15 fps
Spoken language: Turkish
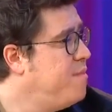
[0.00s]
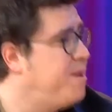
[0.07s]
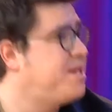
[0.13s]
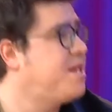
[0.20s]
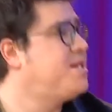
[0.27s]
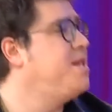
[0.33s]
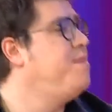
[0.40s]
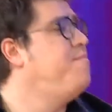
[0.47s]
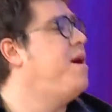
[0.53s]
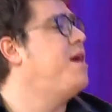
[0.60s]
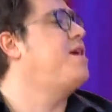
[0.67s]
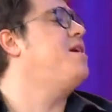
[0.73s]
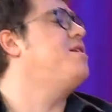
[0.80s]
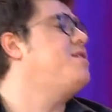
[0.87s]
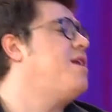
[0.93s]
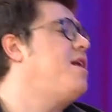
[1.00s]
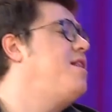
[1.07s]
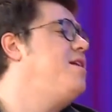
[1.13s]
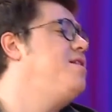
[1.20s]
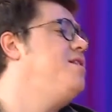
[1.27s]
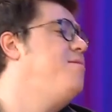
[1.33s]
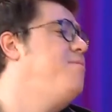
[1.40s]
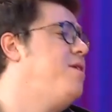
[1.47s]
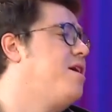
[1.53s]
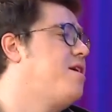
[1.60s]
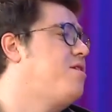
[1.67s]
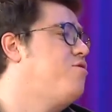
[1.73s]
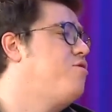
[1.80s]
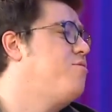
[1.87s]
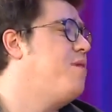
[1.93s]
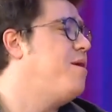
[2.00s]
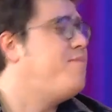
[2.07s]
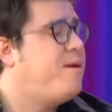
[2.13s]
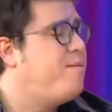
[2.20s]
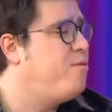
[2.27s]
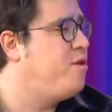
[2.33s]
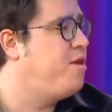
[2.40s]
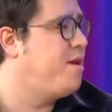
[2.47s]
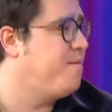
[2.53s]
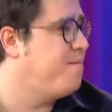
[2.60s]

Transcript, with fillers: Mesela senin makyaj sellerini de merak ediyorum. Yani ben böyleyim.